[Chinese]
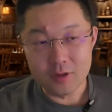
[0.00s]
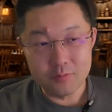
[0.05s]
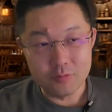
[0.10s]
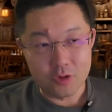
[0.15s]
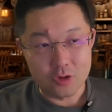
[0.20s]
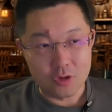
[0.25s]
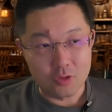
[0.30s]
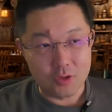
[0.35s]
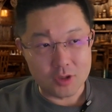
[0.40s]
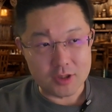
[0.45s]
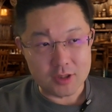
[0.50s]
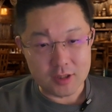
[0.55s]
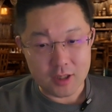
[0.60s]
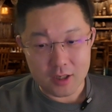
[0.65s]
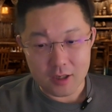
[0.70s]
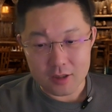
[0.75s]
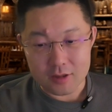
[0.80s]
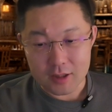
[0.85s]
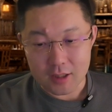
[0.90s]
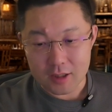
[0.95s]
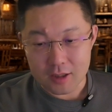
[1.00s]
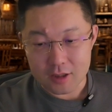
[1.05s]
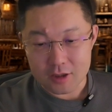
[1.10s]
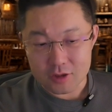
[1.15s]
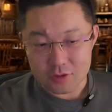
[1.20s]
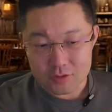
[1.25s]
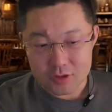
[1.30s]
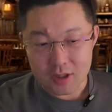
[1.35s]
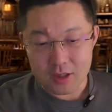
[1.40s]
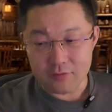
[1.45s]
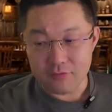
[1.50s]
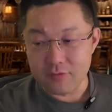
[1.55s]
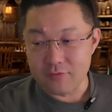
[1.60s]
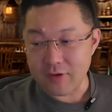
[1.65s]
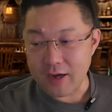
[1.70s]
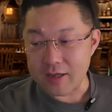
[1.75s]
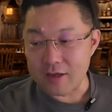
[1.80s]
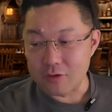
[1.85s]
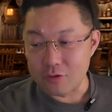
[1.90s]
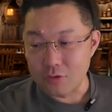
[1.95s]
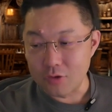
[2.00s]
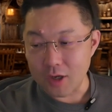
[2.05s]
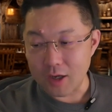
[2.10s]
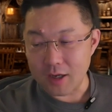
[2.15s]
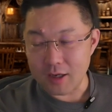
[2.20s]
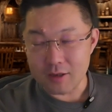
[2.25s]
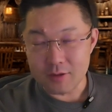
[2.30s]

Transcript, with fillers: 比如说，我今天要在这个手机里分发应用了，